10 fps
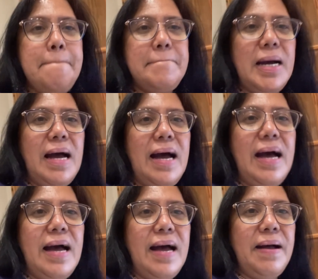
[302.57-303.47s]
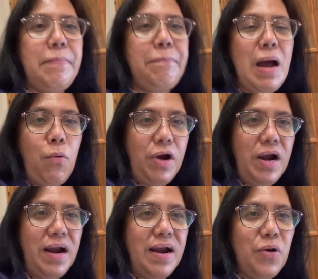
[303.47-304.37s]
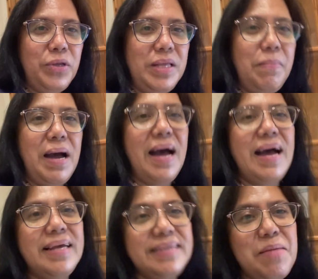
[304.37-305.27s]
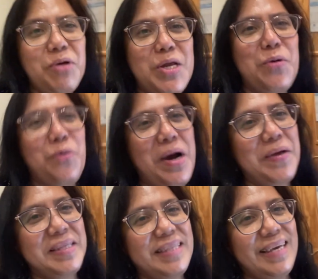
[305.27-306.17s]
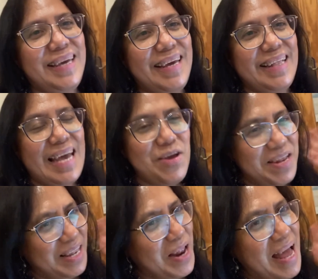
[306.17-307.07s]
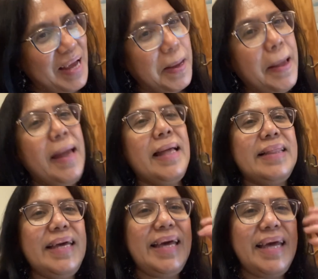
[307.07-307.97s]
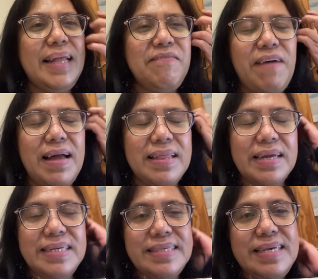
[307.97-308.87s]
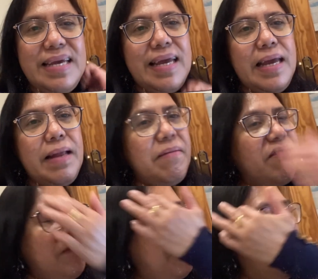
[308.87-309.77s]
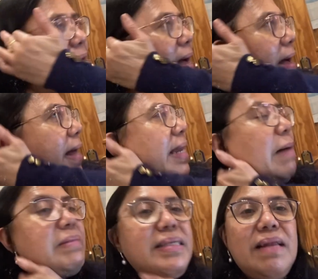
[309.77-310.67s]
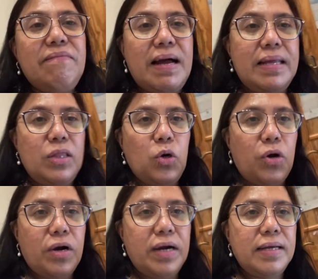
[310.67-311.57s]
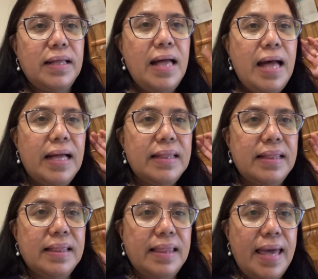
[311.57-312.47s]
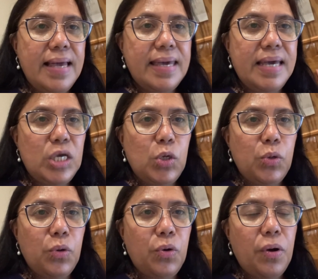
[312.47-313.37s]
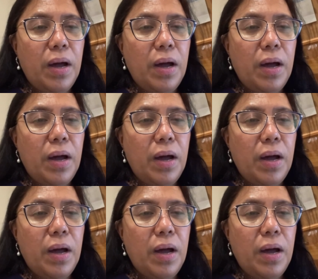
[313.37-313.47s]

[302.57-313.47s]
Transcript: uh, power? O, di ba? Saan mo kinukuha yung Tin? Ayun lang. Tin, ba Christine, uh, Lamsin, Balidor, thanking you